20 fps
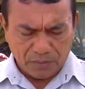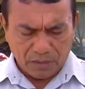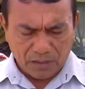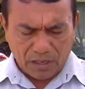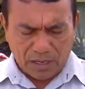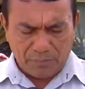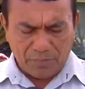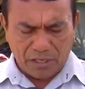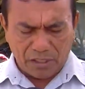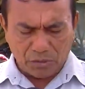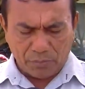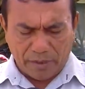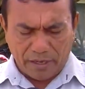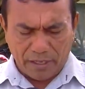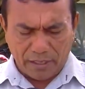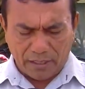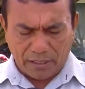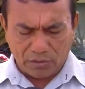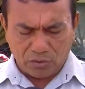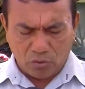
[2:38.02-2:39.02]
A mesma
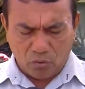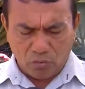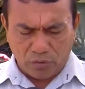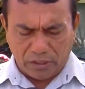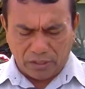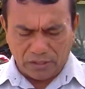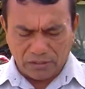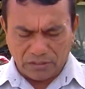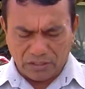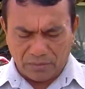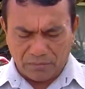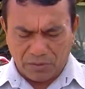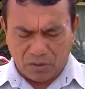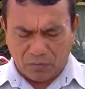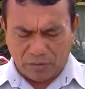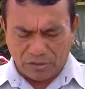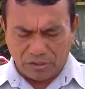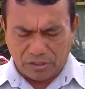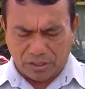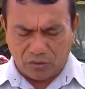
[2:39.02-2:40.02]
relatou que
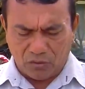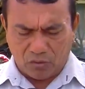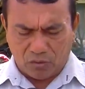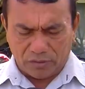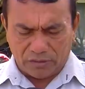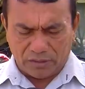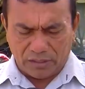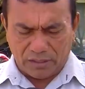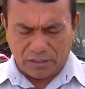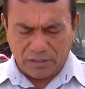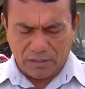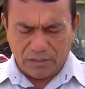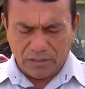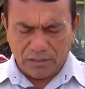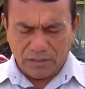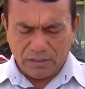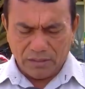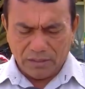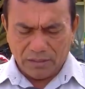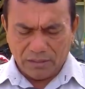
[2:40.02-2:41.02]
recebeu esta nota
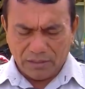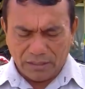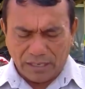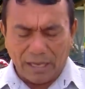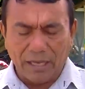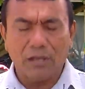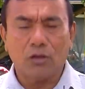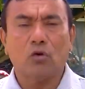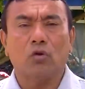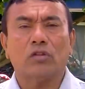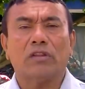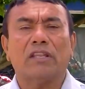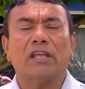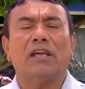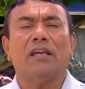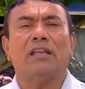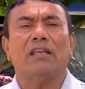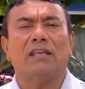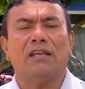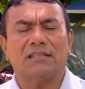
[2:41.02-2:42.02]
na
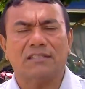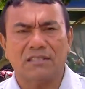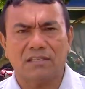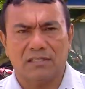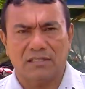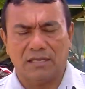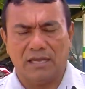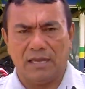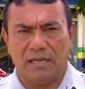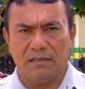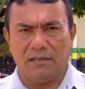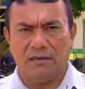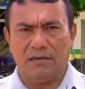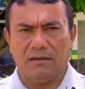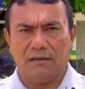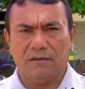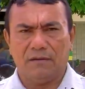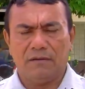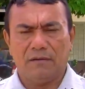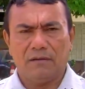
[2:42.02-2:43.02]
loteria citada.
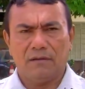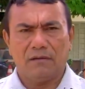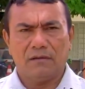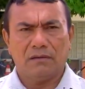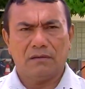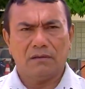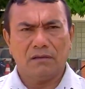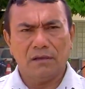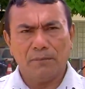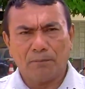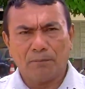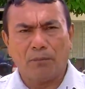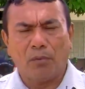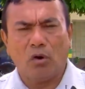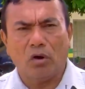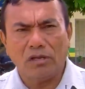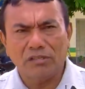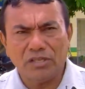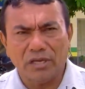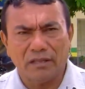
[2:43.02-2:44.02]
E
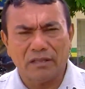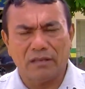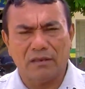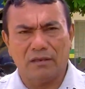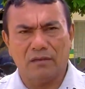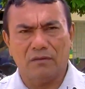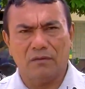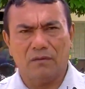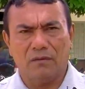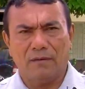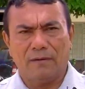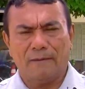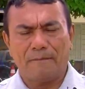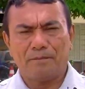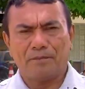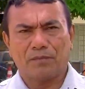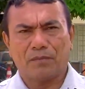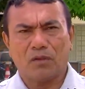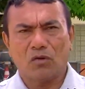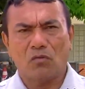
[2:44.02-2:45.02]
pode, Adelino,
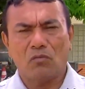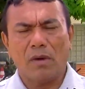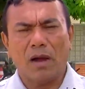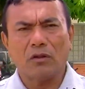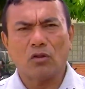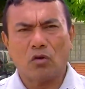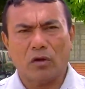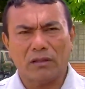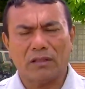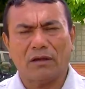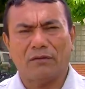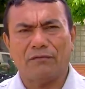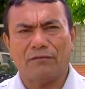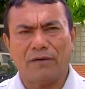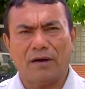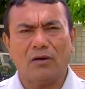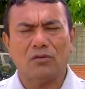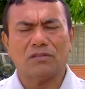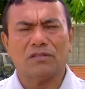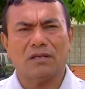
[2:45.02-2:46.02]
uma nota
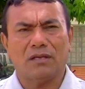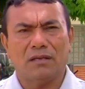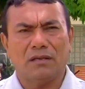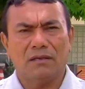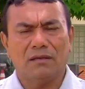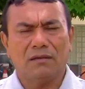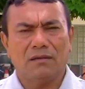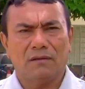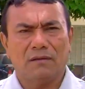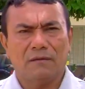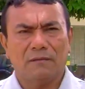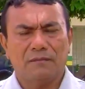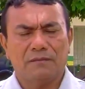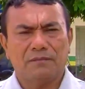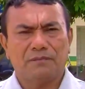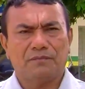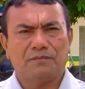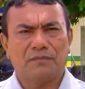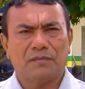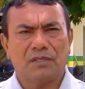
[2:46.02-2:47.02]
falsa
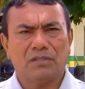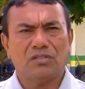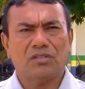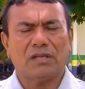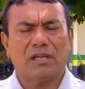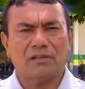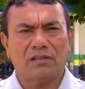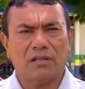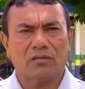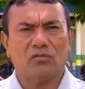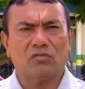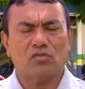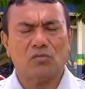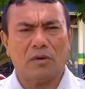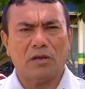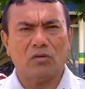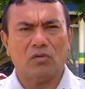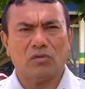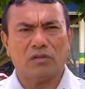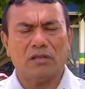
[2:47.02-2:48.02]
está dentro de
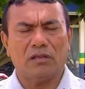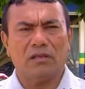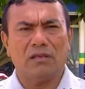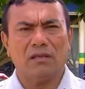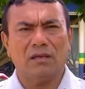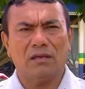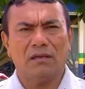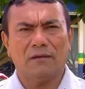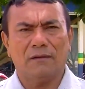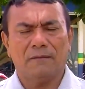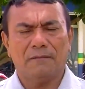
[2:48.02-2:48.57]
uma loteria?